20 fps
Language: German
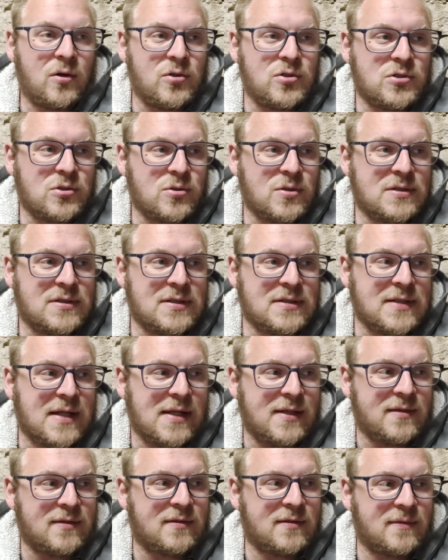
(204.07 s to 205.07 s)
Und so ist das
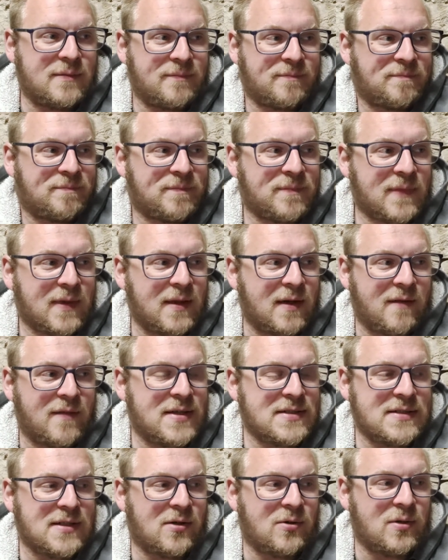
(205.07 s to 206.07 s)
halt äh, ja,
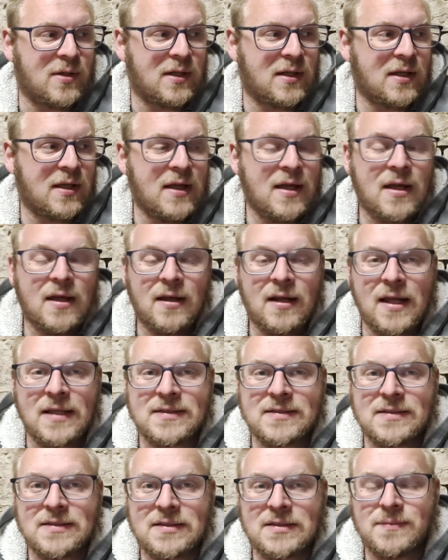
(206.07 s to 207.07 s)
weiß ich auch nicht.
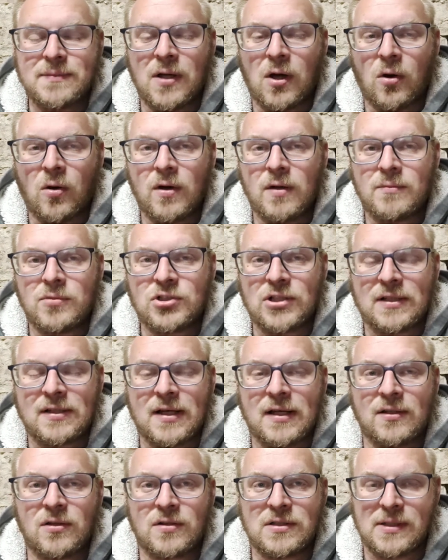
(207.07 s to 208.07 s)
Letztens ist mir auch im
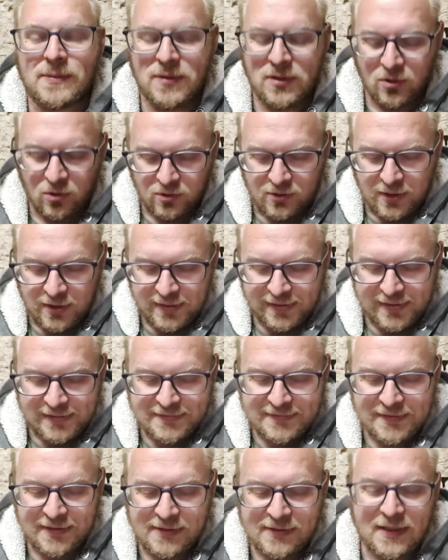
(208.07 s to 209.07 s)
Stadtrat, das habe ich noch gar nicht
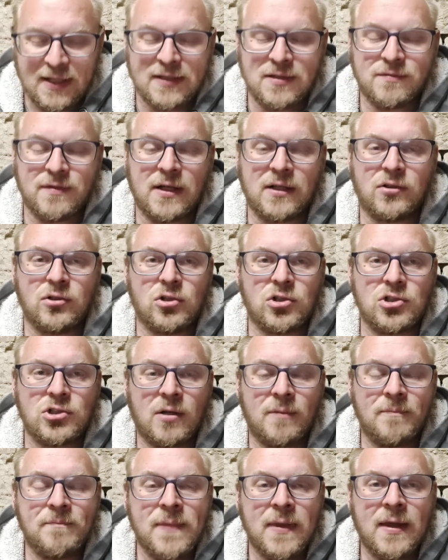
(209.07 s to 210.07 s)
erzählt, da hatte Frank
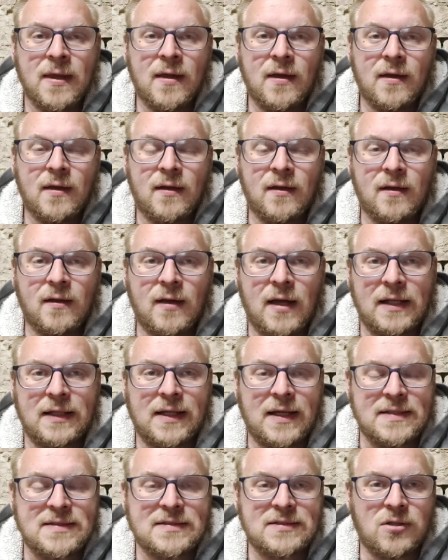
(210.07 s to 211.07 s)
Kirschner äh,
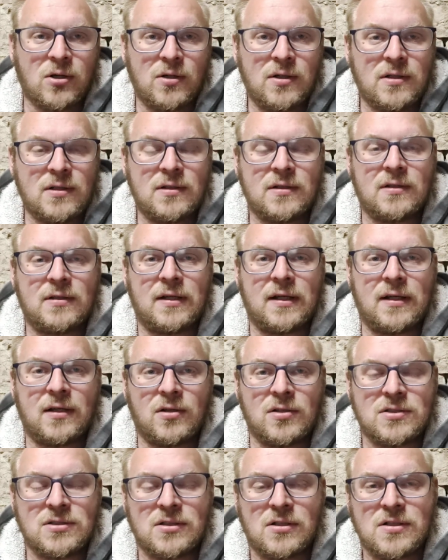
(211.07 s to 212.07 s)
eine ganz tolle, eine
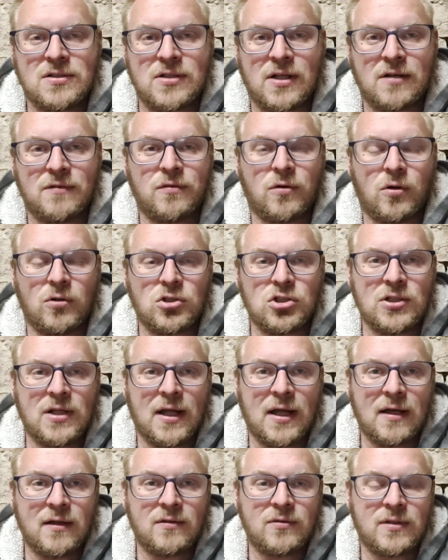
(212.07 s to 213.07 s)
ganz tolle Sache
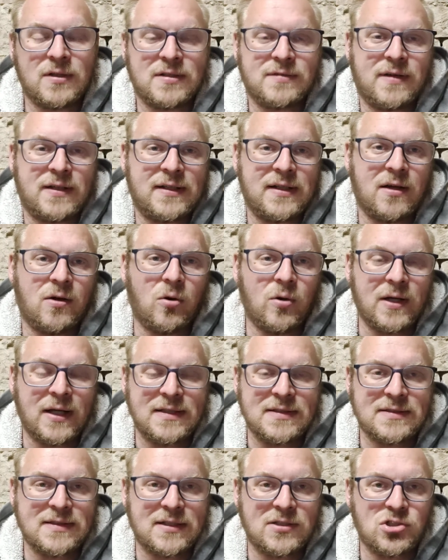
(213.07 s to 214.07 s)
vorgeschlagen und das fand er auch
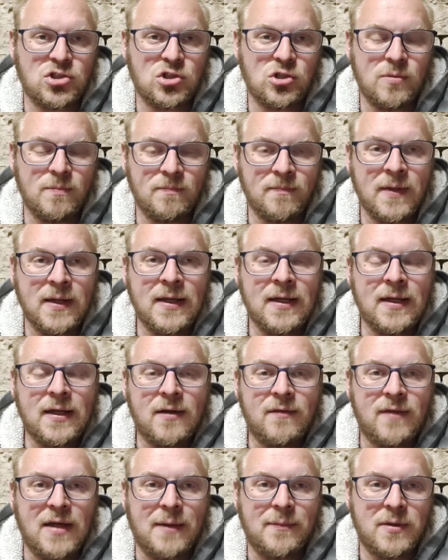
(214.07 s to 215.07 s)
ganz, ganz schlimm.
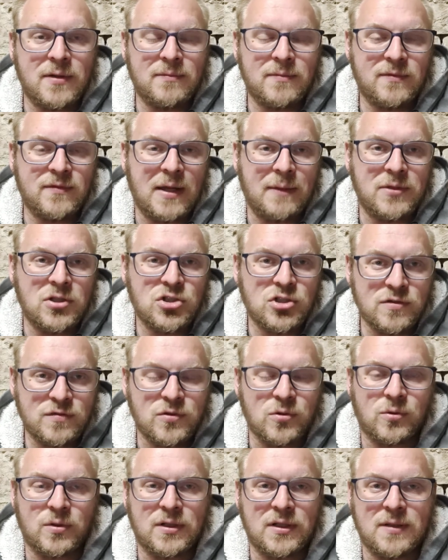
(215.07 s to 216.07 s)
Wir haben, wir haben die
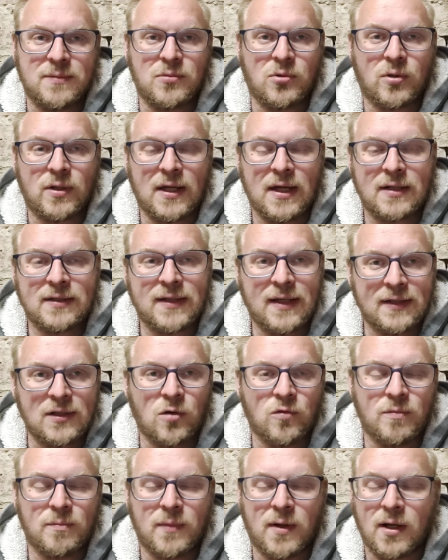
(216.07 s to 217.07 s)
Stiftung in Nieburg, ja, direkt
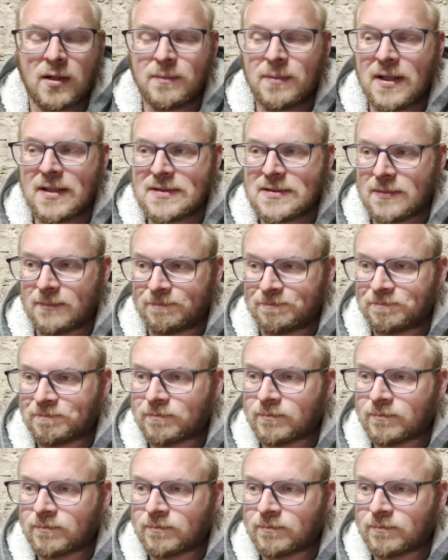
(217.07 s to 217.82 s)
auf dem Marktplatz.